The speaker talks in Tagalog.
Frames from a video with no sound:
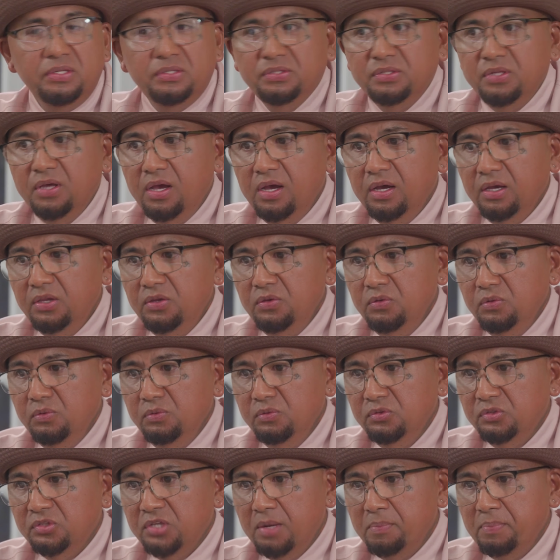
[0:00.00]
Sa akin yung
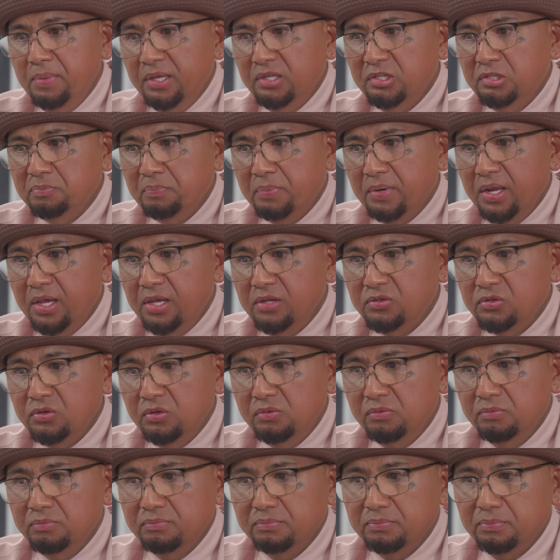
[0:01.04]

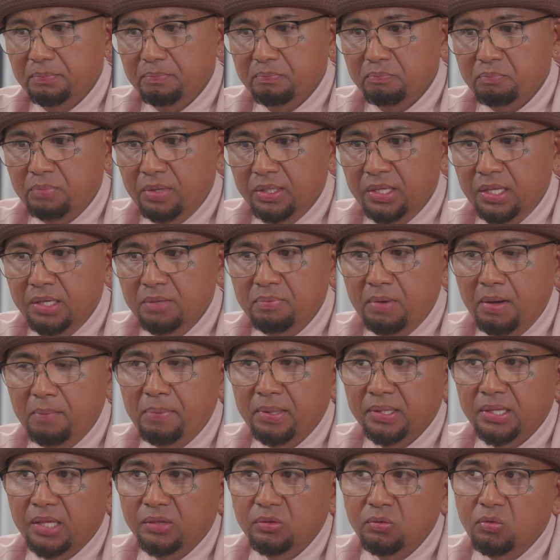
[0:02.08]
self-expression, pag
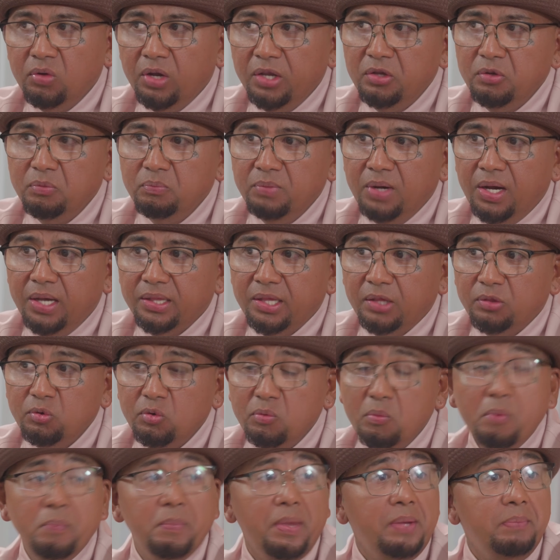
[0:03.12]
nagpapatato ka, yung mga tattoo
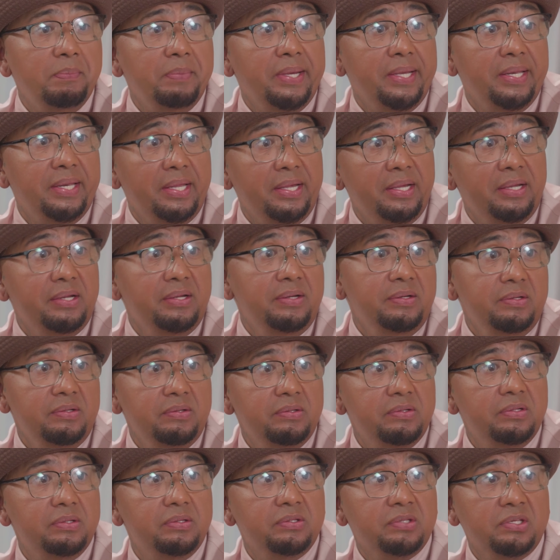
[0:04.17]
mo may meaning
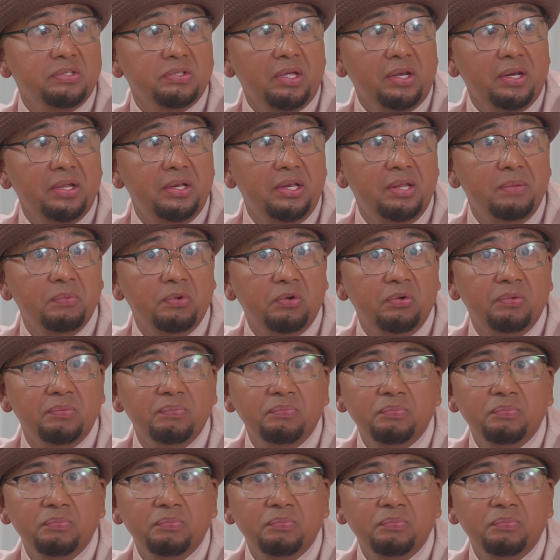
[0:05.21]
sa sarili mo.